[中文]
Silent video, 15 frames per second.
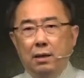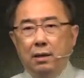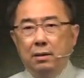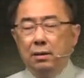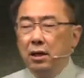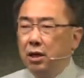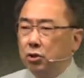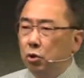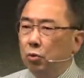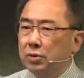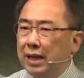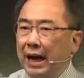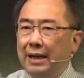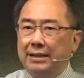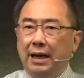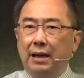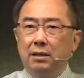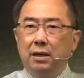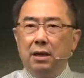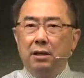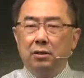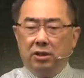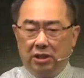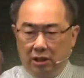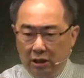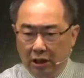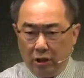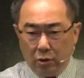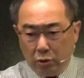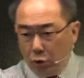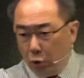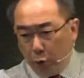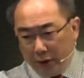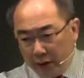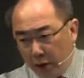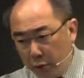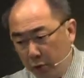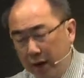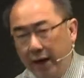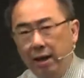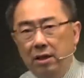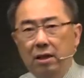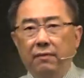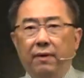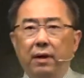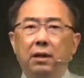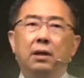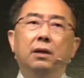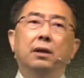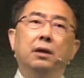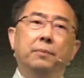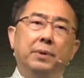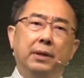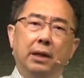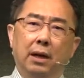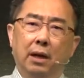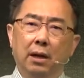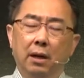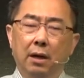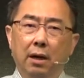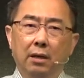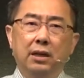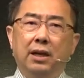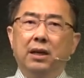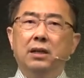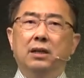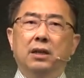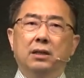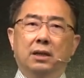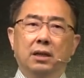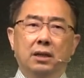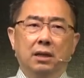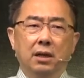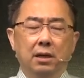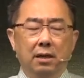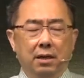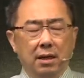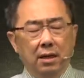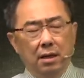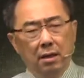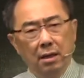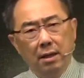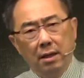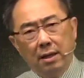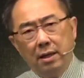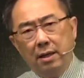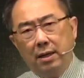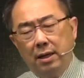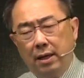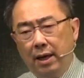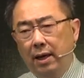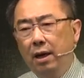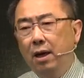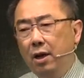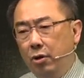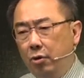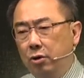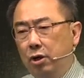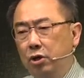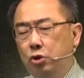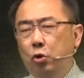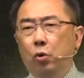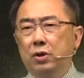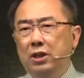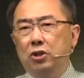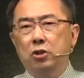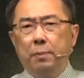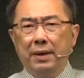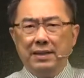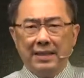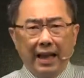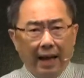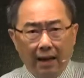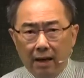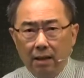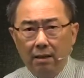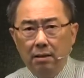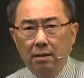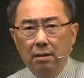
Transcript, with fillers: 那些中大奖的人，几年之后都回到原来的地方，那你何必呢？而且更更更更更更可怜，有的人中了奖就被杀了。